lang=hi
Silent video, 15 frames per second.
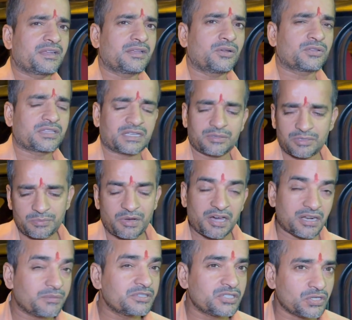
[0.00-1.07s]
मैंने और तकरीबन
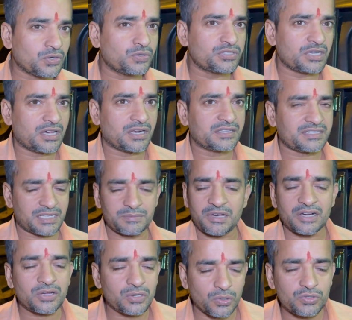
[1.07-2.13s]
बारह बजने को जा रहा है शायद
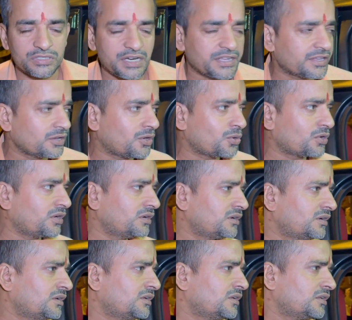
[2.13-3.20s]
बारह क्रॉस कर गया होगा
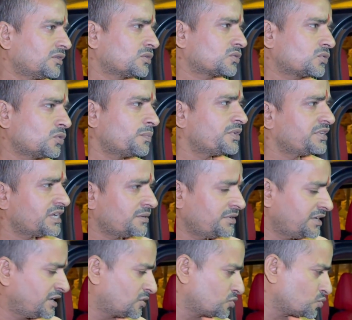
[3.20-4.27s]
तो भैया भी
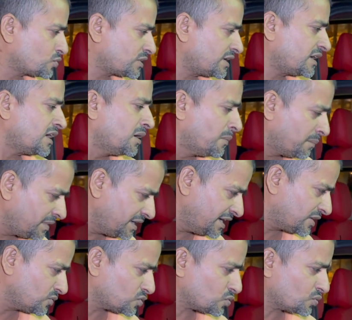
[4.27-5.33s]
लेट हो चुके हैं हम भी
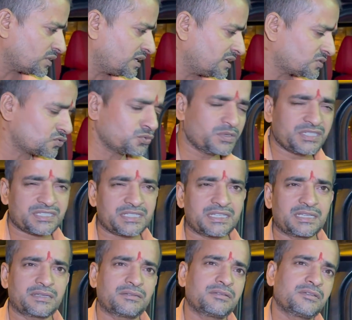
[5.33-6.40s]
लेट हो चुके हैं सुबह से
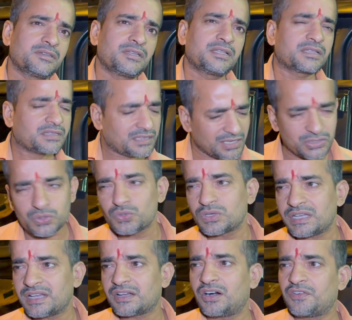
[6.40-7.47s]
थक
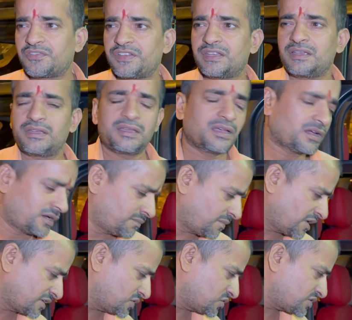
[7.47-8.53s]
चुके हैं काफ़ी अब
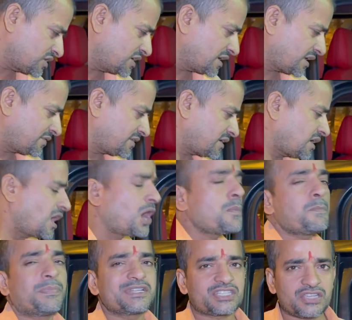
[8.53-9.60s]
बाकी जो गाड़ी के अंदर
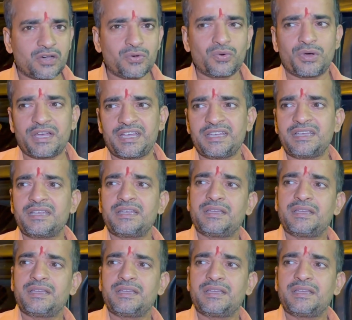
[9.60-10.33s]
काम बचा हुआ है